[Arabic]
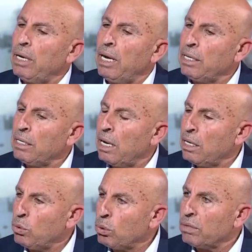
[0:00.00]
ان
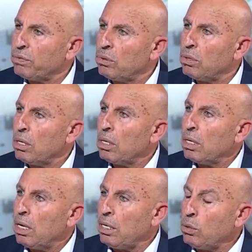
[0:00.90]
ان يوقفوا
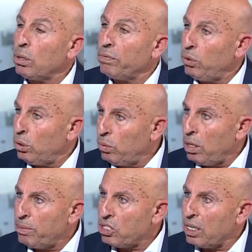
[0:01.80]
ان يوقفوا
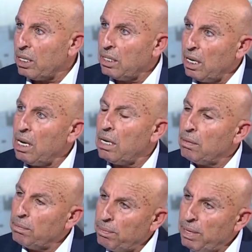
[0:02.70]
العدوان بشكل نهائي
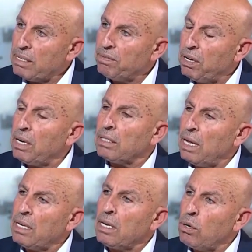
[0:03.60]
نعم. بس فقط
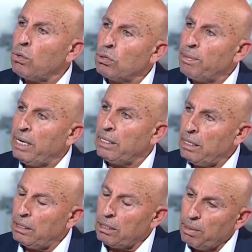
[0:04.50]
ان ياخذوا بعين
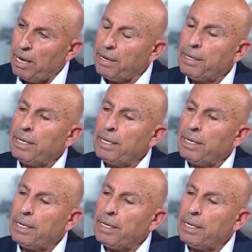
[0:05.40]
الاعتبار